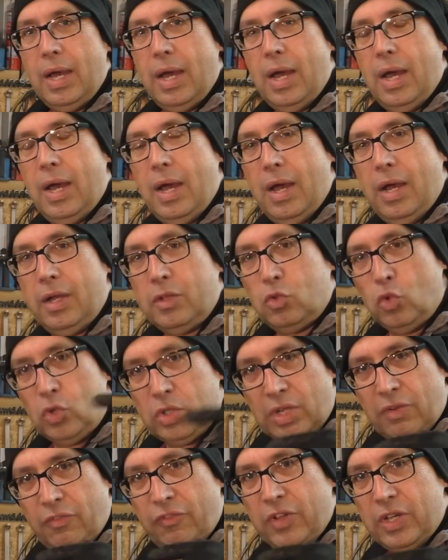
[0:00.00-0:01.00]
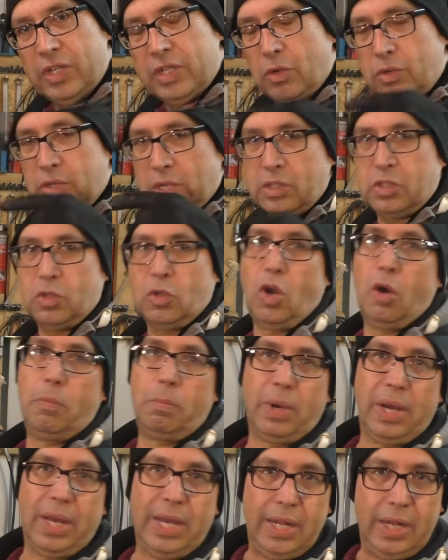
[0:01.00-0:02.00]
äh, durch den Filter und dann zur
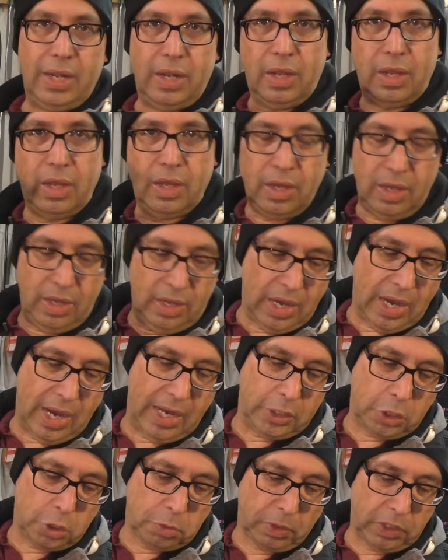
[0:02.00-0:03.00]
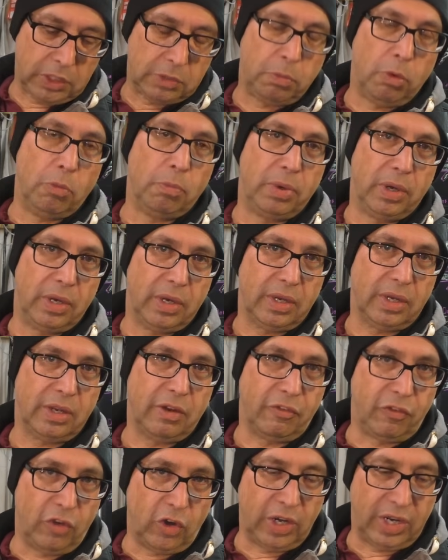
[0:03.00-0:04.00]
Comrail äh, Einspritzpumpe
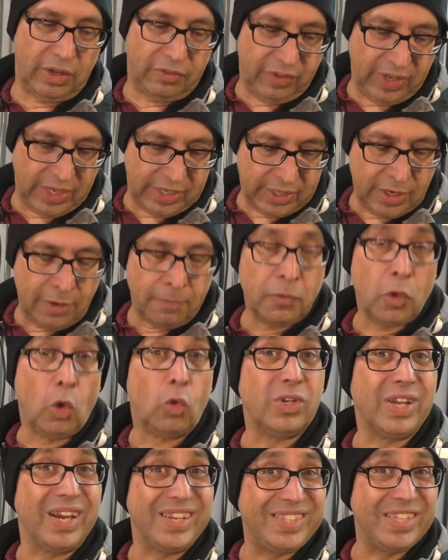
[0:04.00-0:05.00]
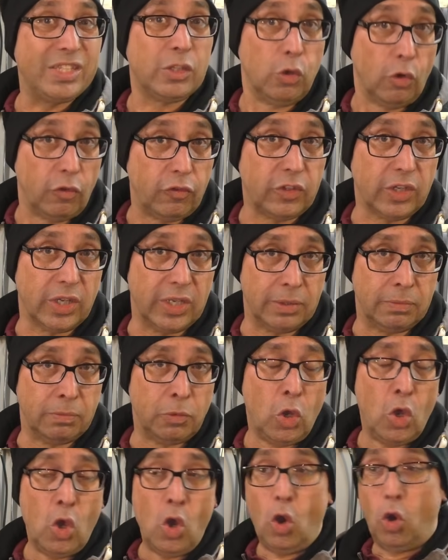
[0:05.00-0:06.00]
gefördert wird. Und da ist jetzt Luft drin.
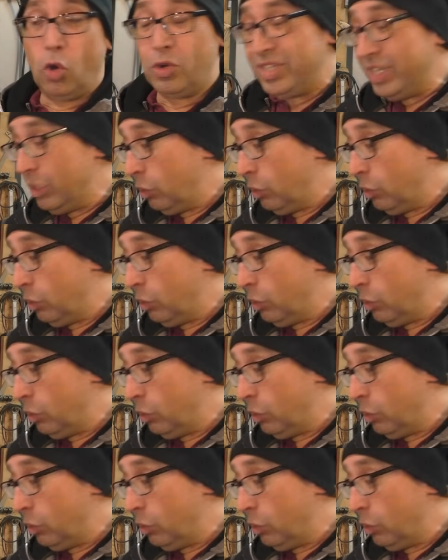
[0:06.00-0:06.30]
Und